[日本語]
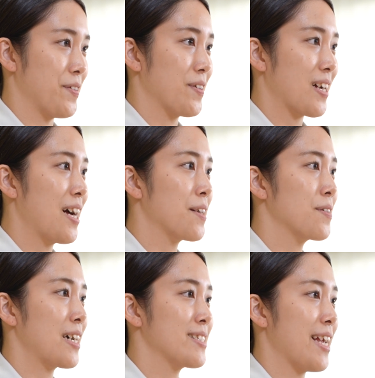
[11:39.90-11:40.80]
の看護
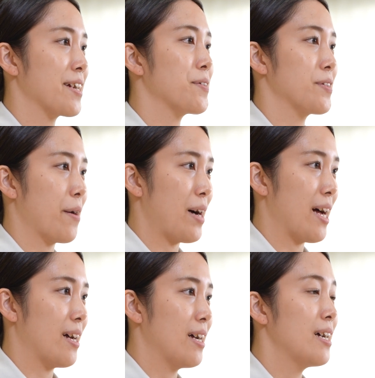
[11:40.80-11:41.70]
学専攻では
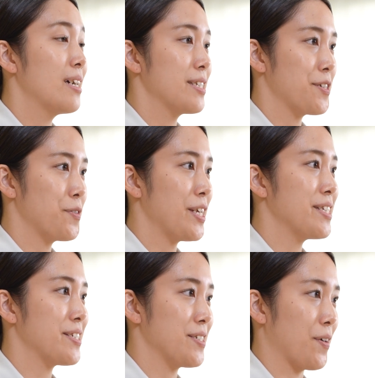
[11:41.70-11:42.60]
少
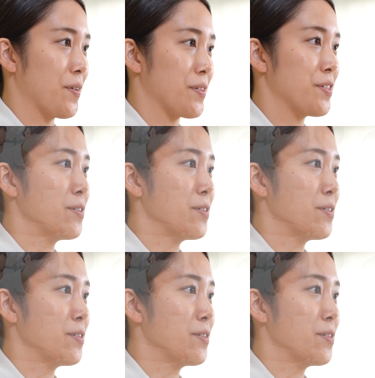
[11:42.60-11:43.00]
人数のグ